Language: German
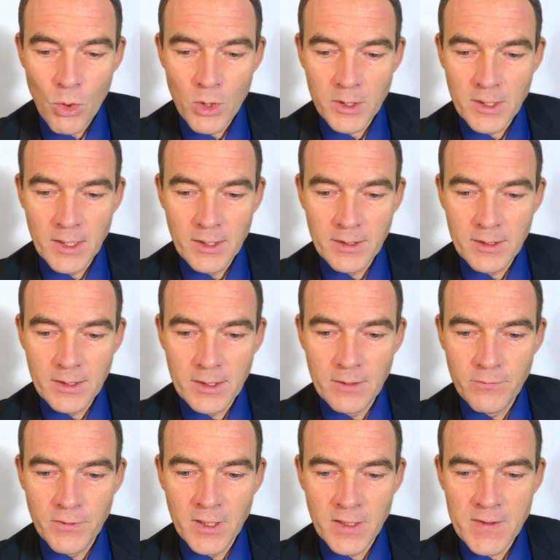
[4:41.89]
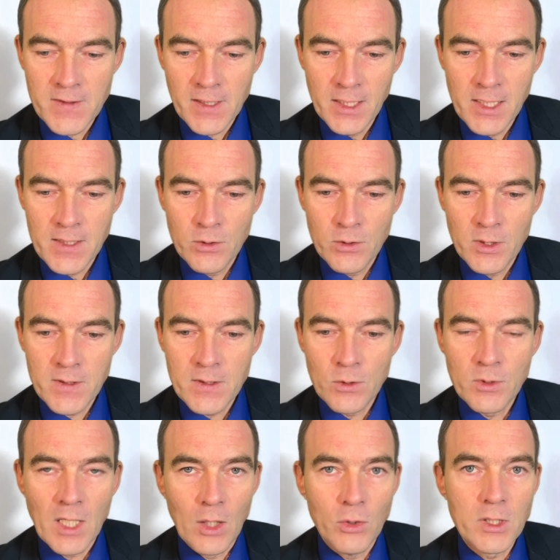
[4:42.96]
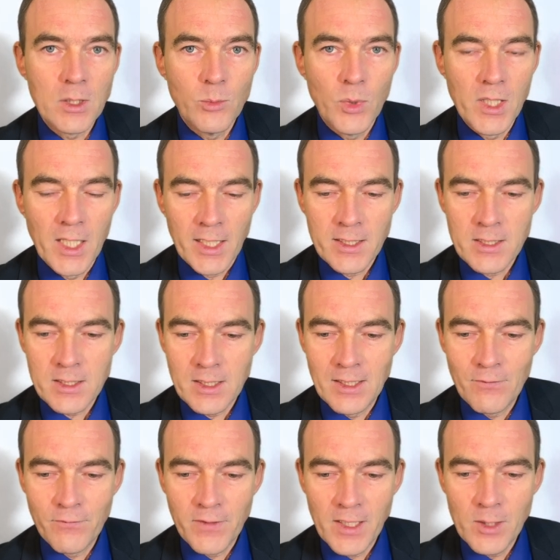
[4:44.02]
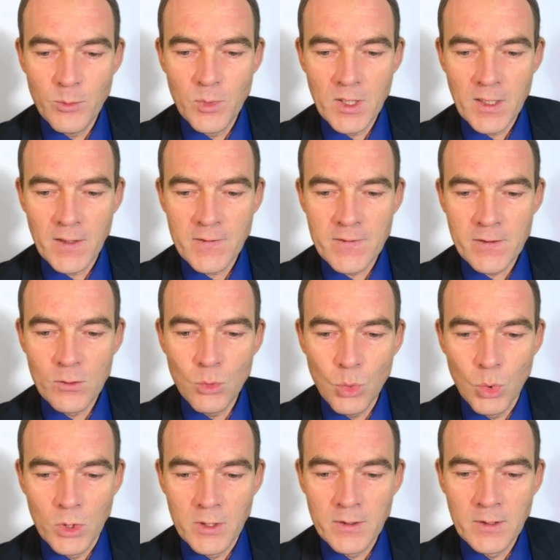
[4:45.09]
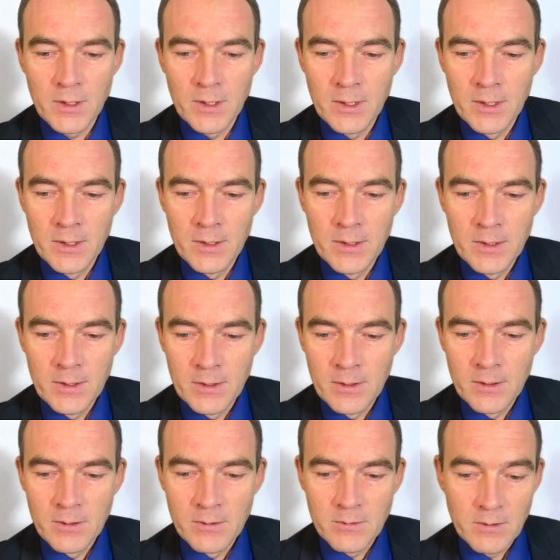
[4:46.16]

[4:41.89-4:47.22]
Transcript: Nein, auch die finanzielle Situation, auch die Bilanz gefällt mir ganz gut.